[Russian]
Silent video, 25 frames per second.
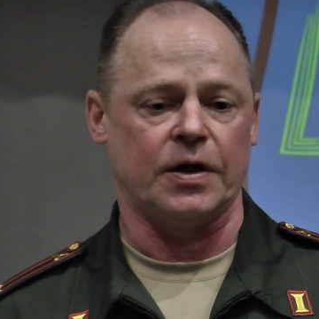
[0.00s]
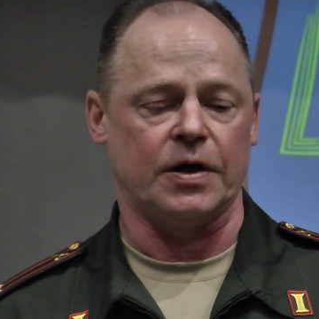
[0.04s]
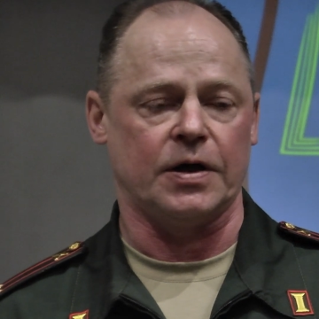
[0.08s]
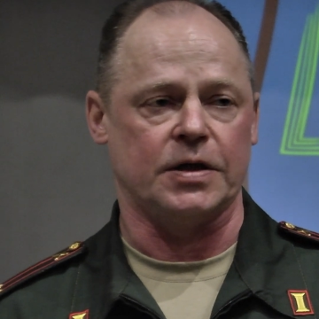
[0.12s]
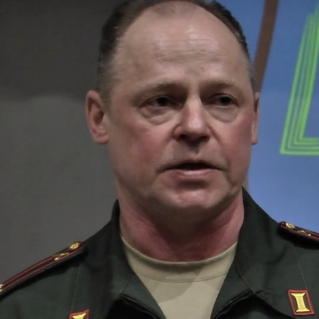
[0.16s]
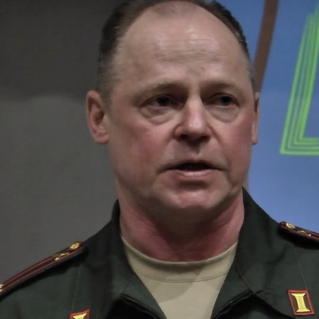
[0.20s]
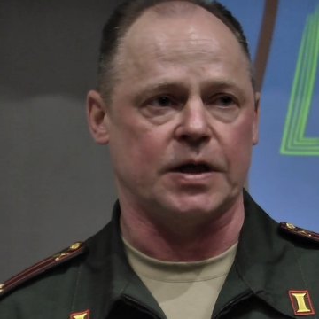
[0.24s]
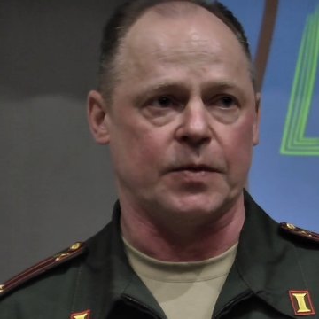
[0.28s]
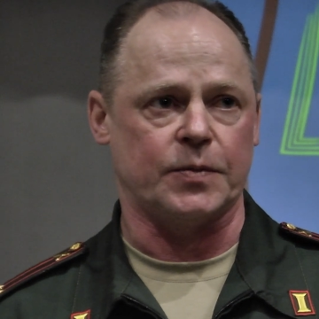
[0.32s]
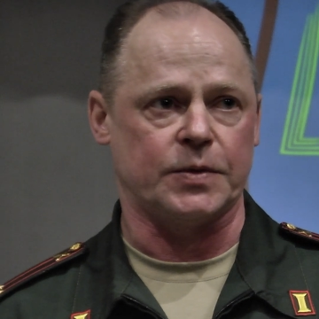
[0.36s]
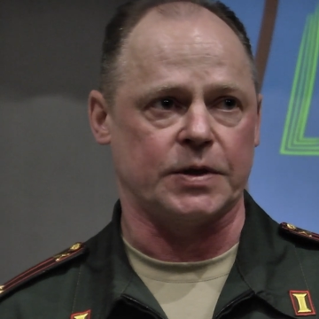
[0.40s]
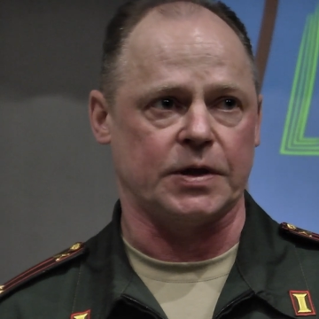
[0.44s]
и
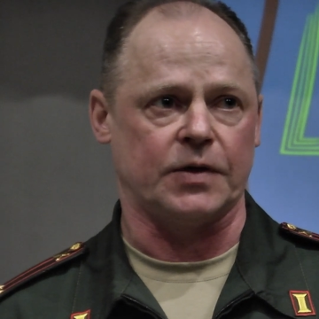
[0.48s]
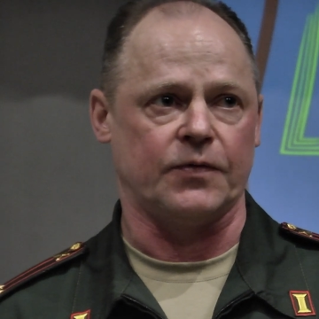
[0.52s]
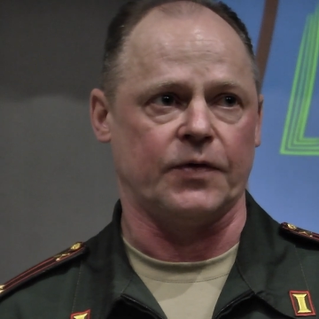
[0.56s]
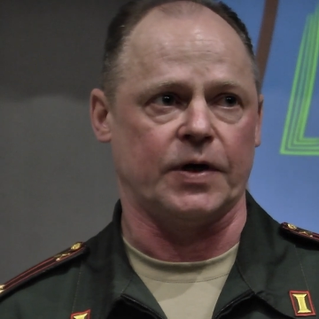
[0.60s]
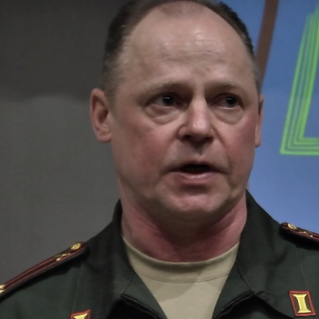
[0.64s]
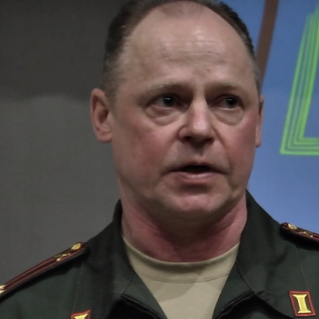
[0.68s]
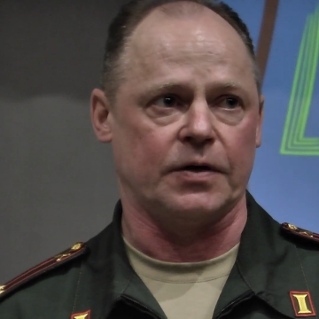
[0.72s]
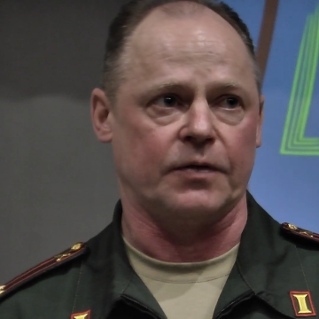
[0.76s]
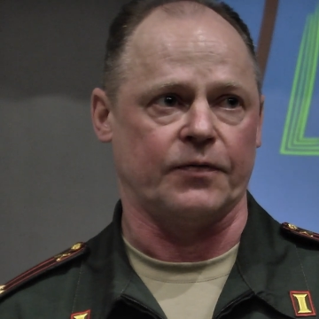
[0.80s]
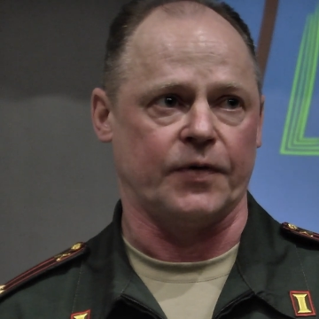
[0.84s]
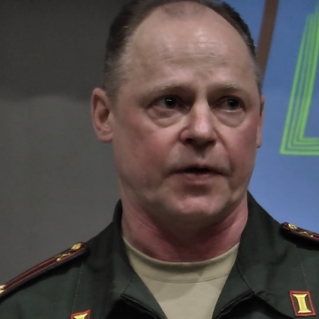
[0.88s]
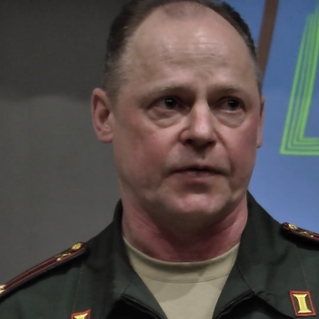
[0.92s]

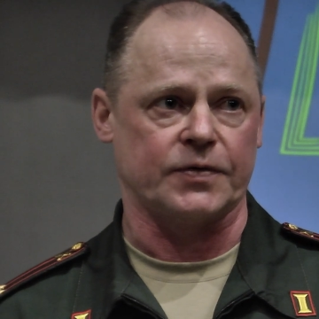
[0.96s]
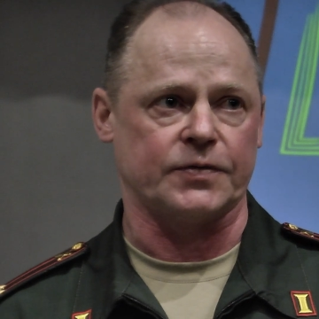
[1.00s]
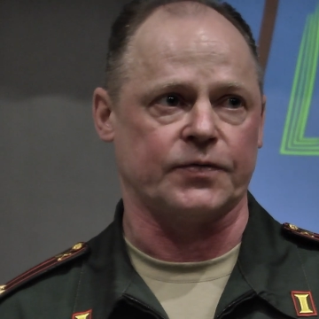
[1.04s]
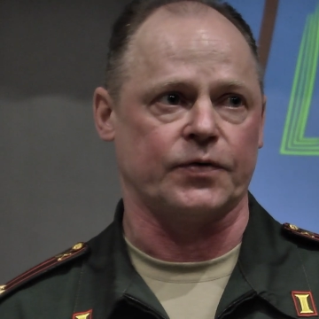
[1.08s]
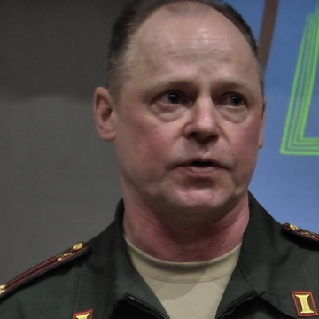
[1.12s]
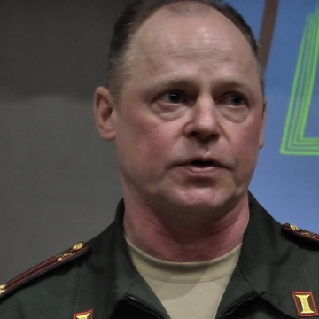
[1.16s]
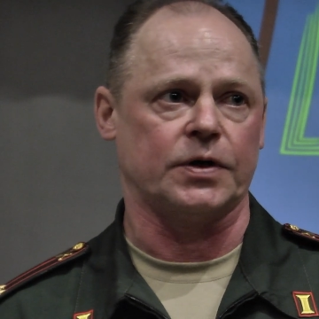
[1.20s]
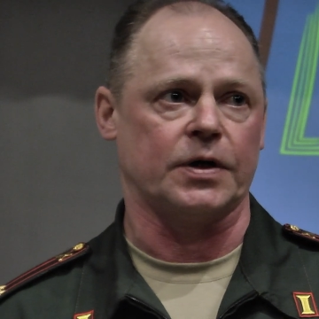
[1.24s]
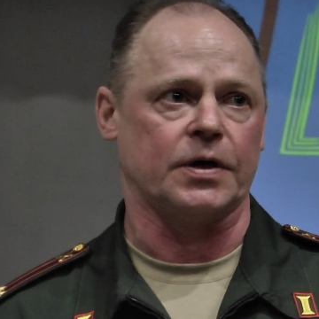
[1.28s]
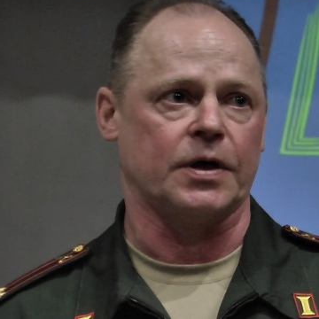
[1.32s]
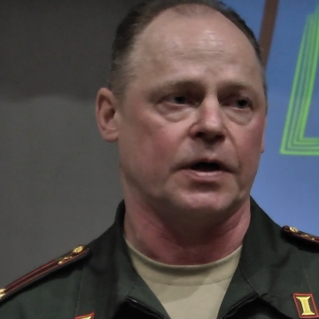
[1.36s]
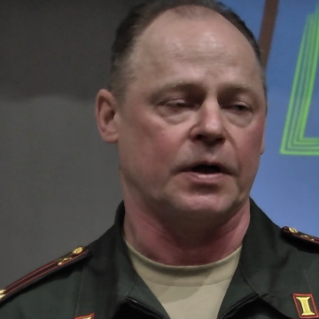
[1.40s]
72, два
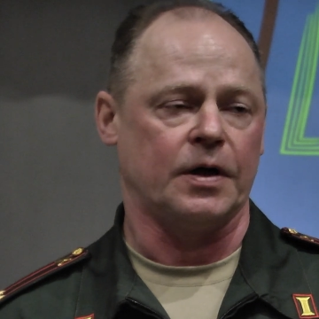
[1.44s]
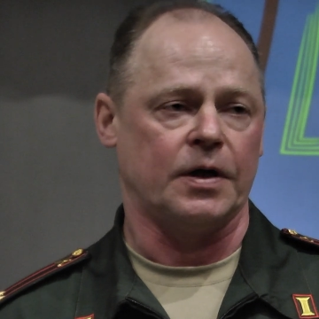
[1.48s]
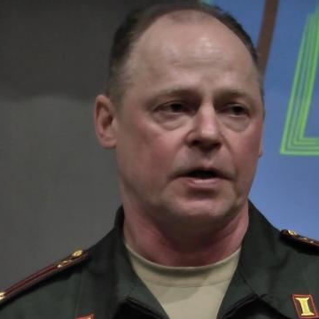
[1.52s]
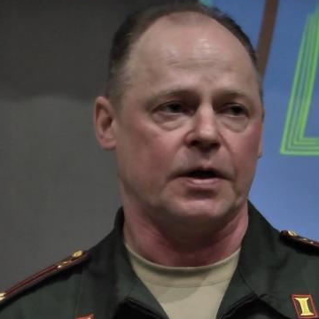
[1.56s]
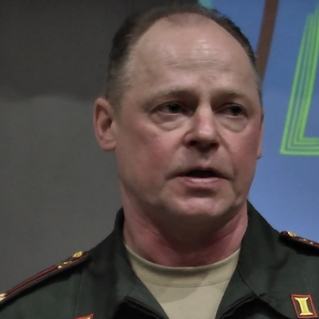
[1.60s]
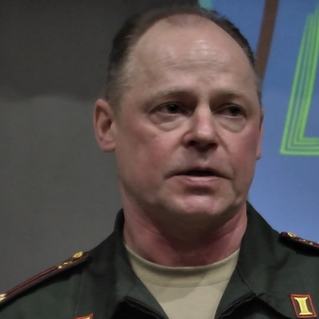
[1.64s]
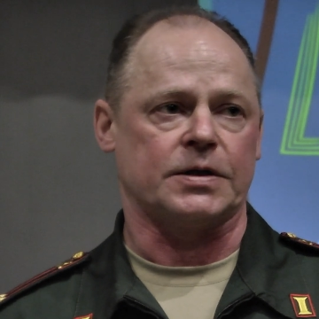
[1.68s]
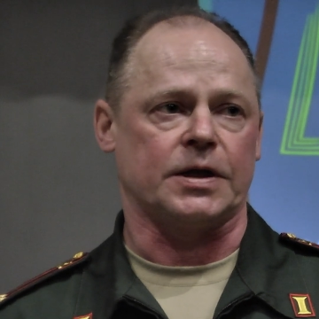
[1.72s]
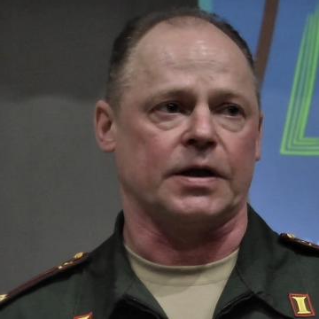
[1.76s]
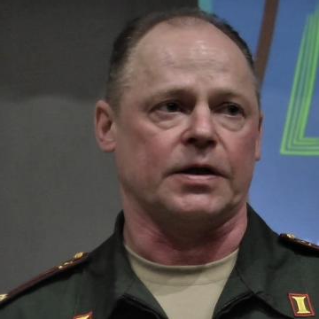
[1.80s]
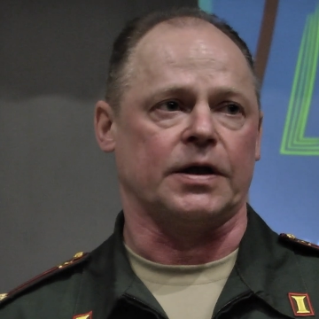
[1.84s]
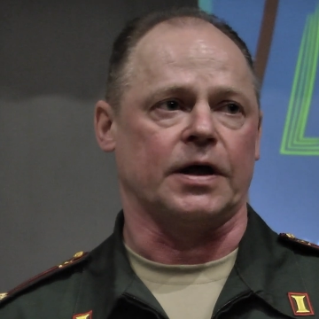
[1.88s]
взвода
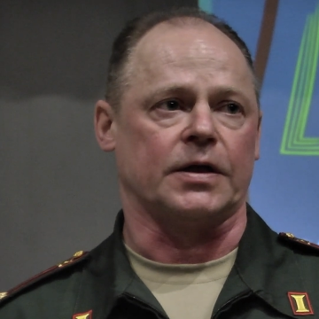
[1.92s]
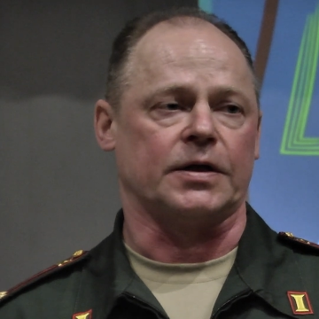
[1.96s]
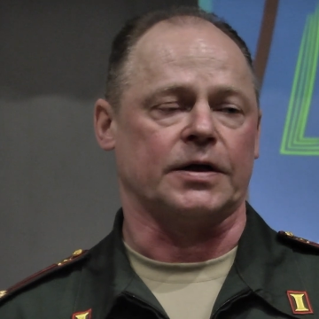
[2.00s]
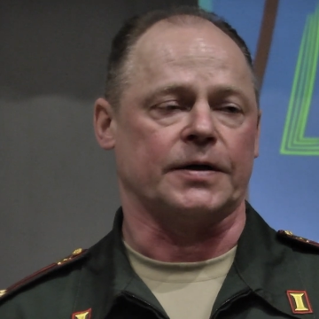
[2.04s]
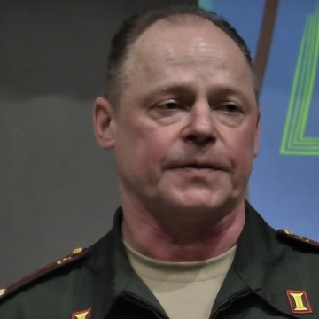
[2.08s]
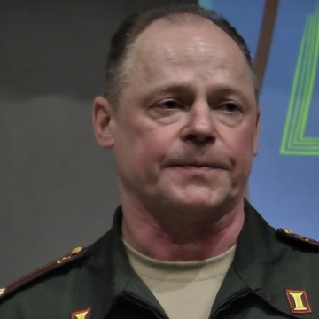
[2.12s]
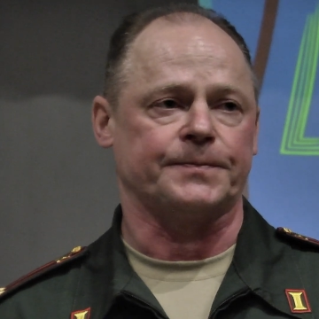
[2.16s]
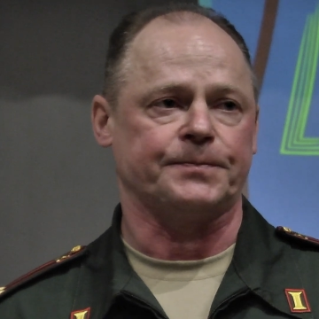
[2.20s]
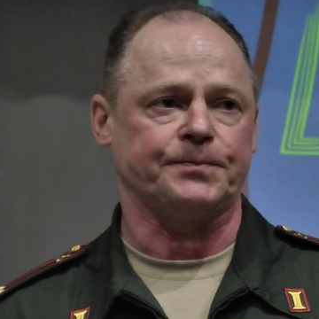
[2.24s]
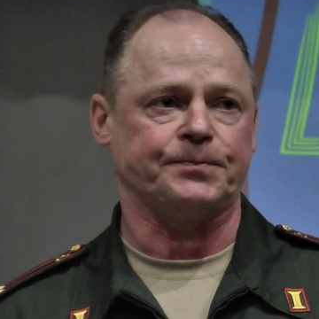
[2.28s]
солдаты.